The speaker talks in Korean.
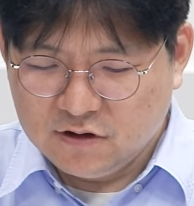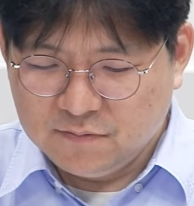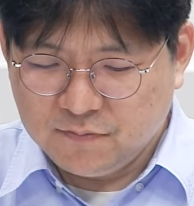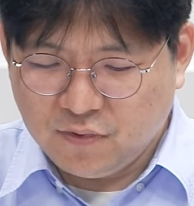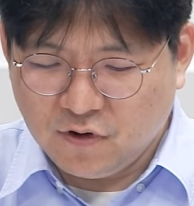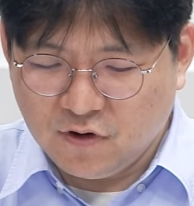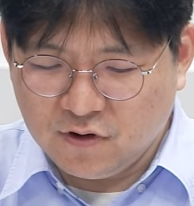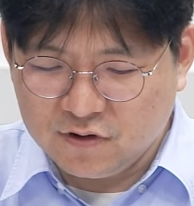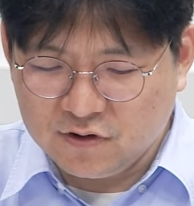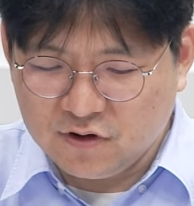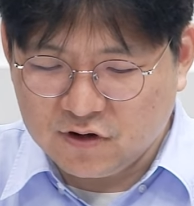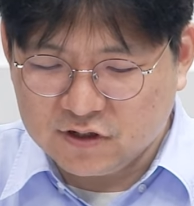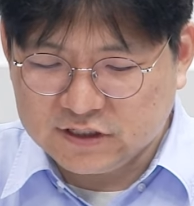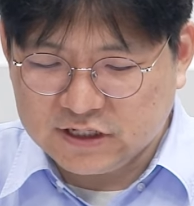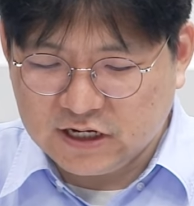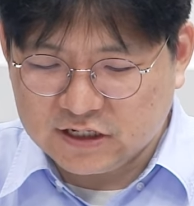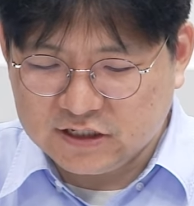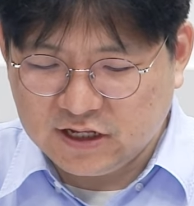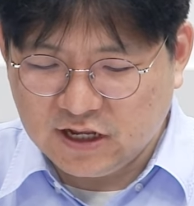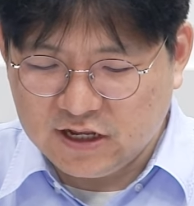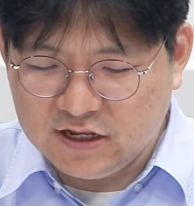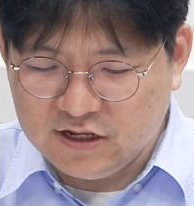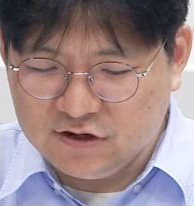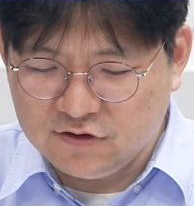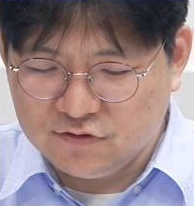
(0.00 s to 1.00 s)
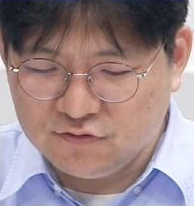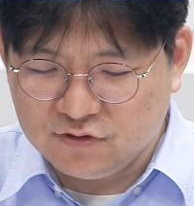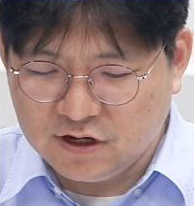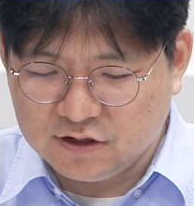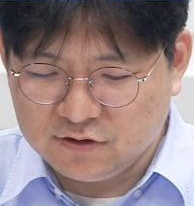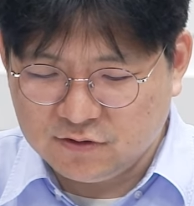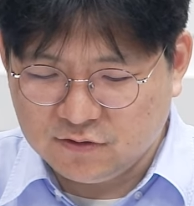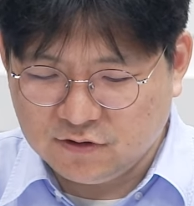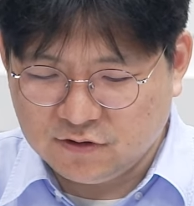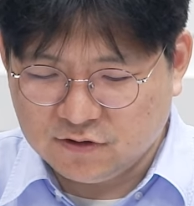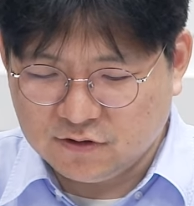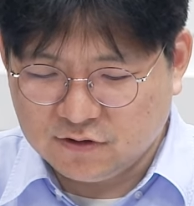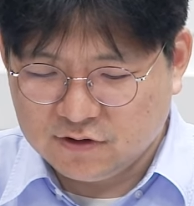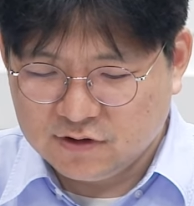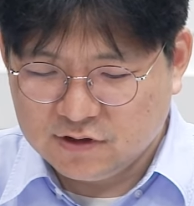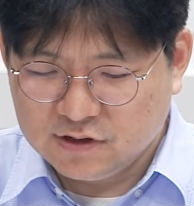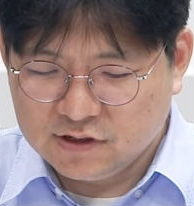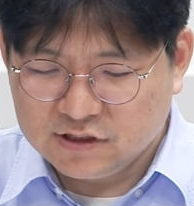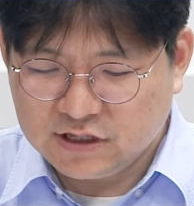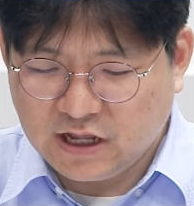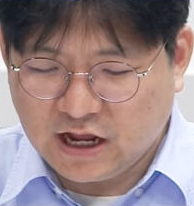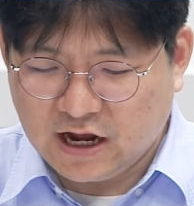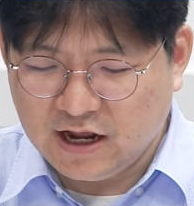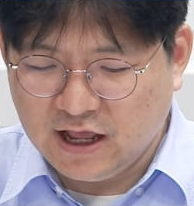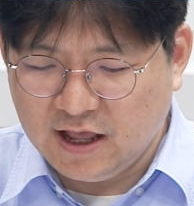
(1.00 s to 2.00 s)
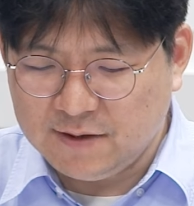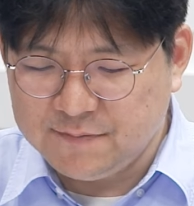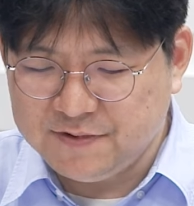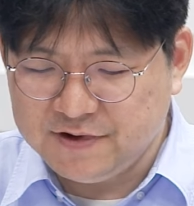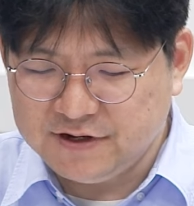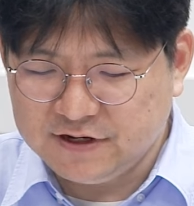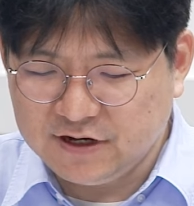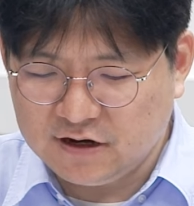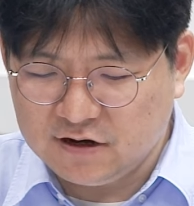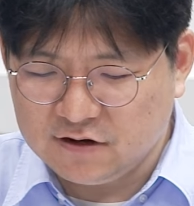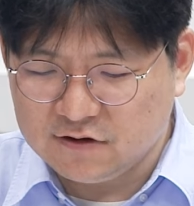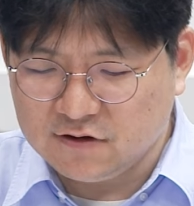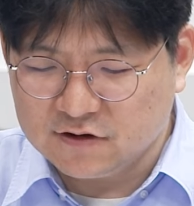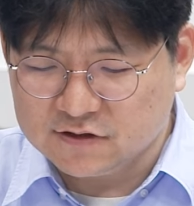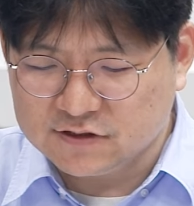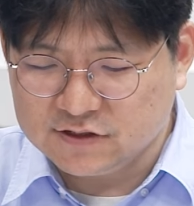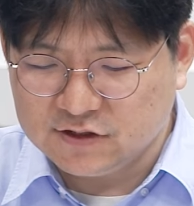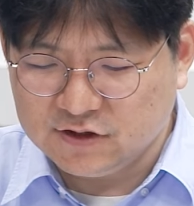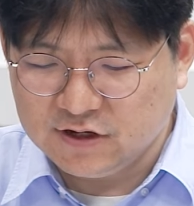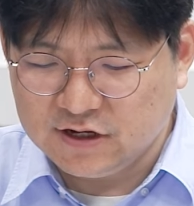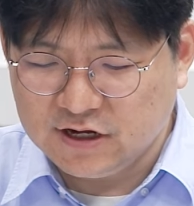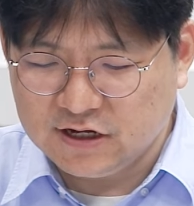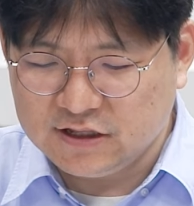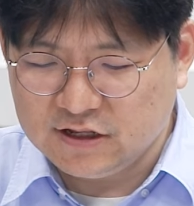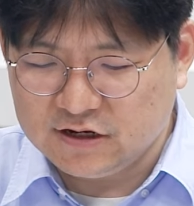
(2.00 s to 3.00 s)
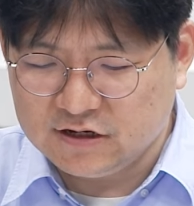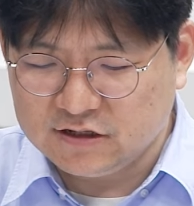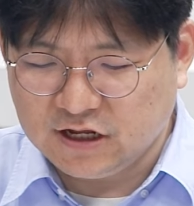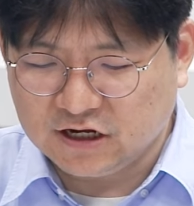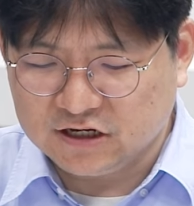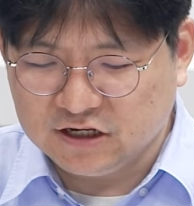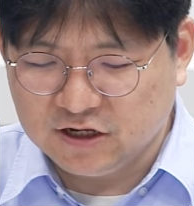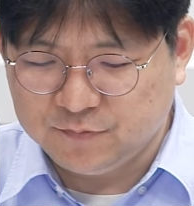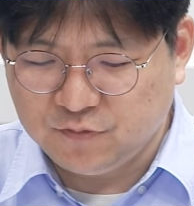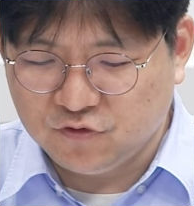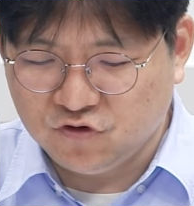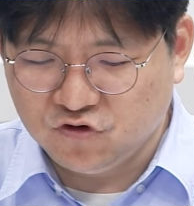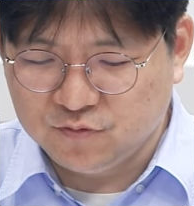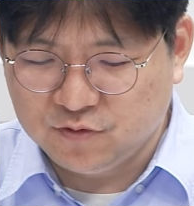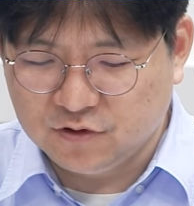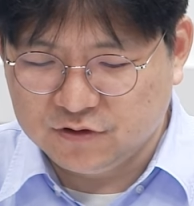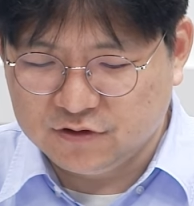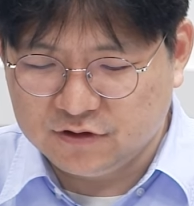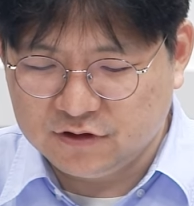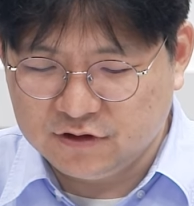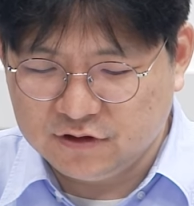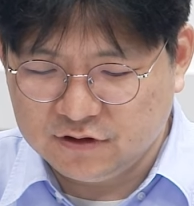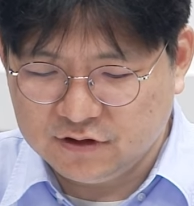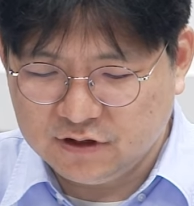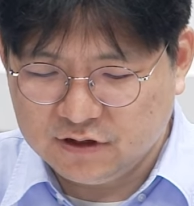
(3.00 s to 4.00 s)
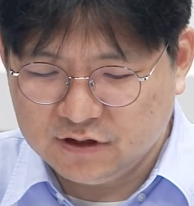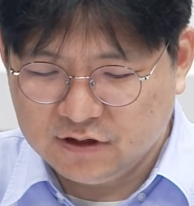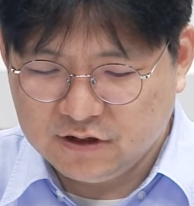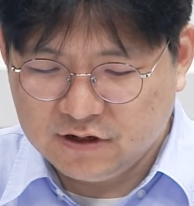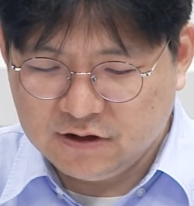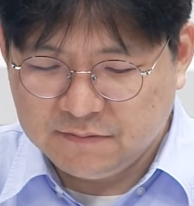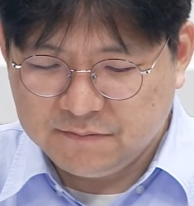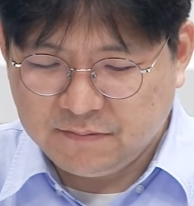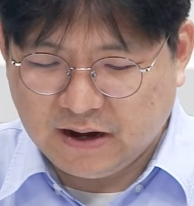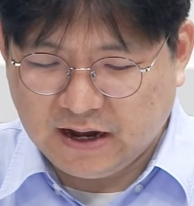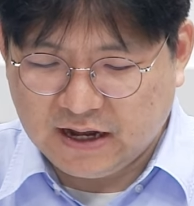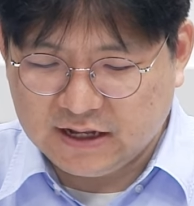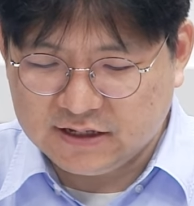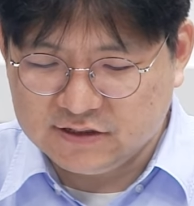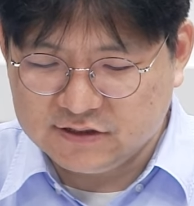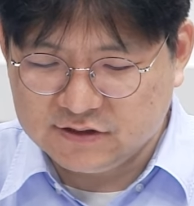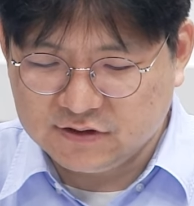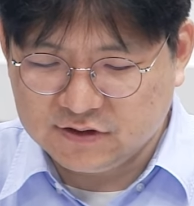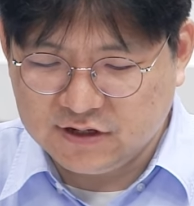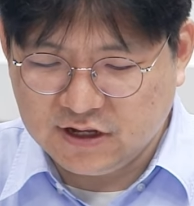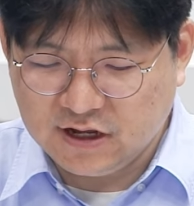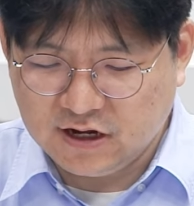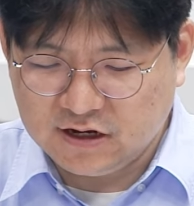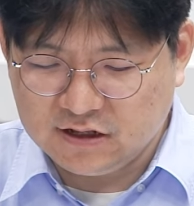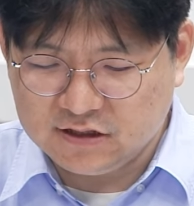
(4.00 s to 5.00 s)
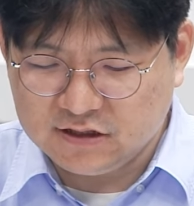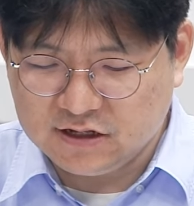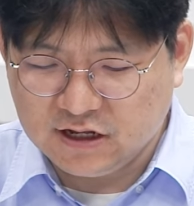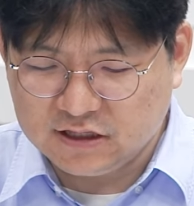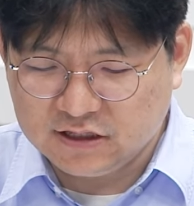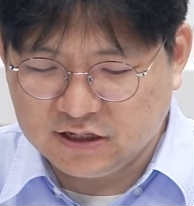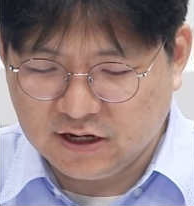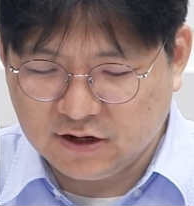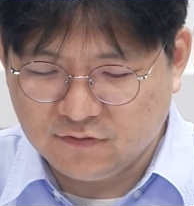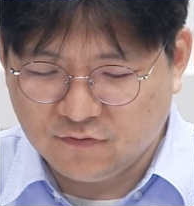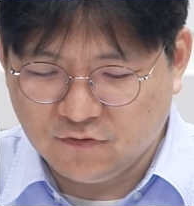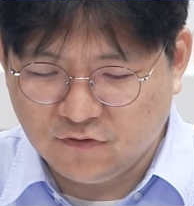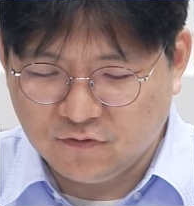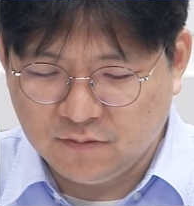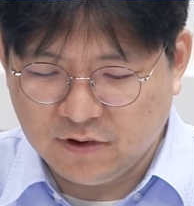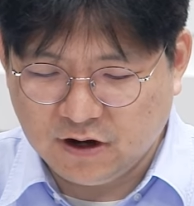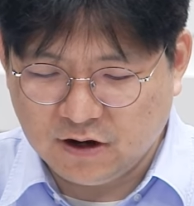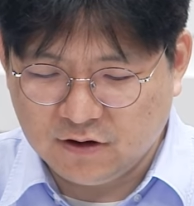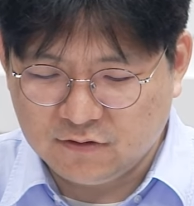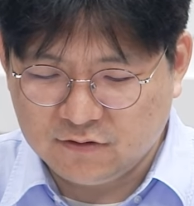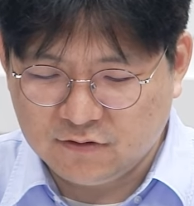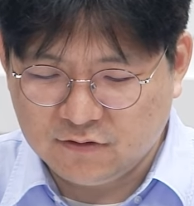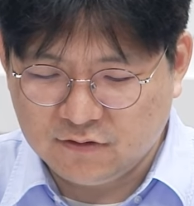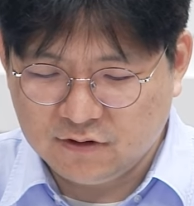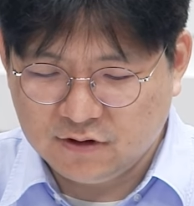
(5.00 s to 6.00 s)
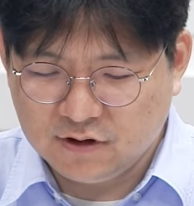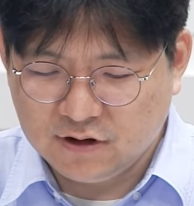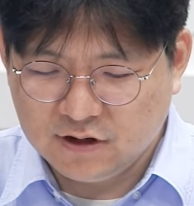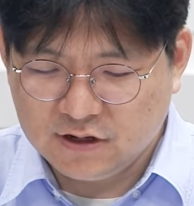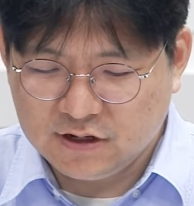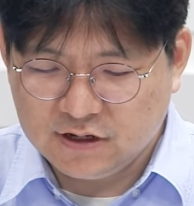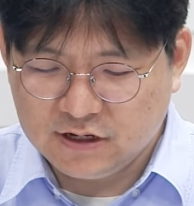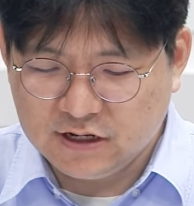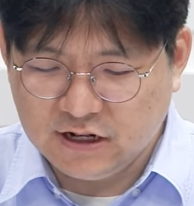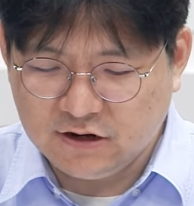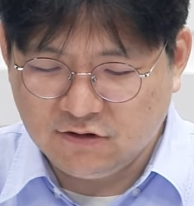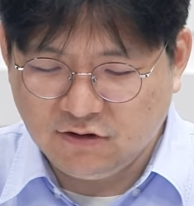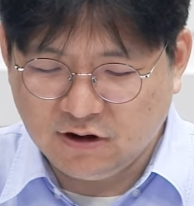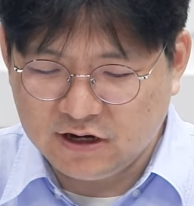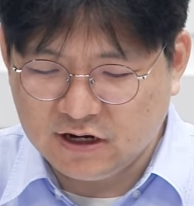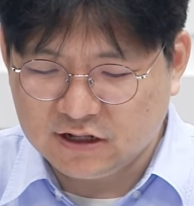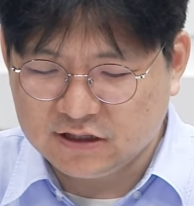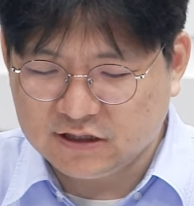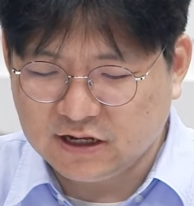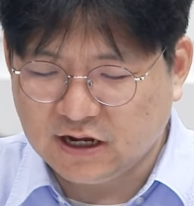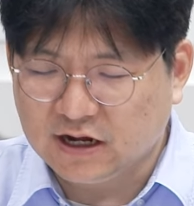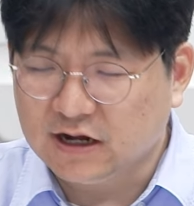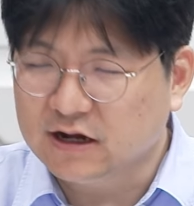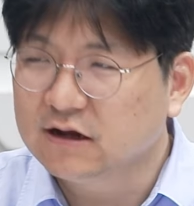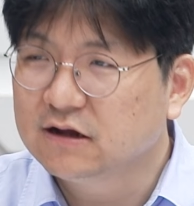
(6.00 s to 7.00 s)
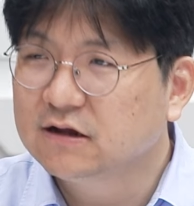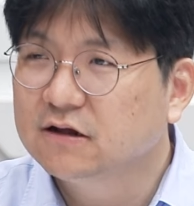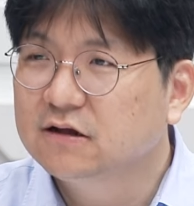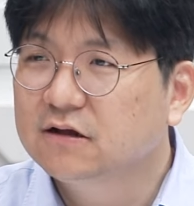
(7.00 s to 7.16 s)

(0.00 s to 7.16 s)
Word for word: 폭력 사태 이후에도 당의 미래를 걱정해야 되는 당대표 후보들은 반성이 아닌 내탁 공방으로 일관했다.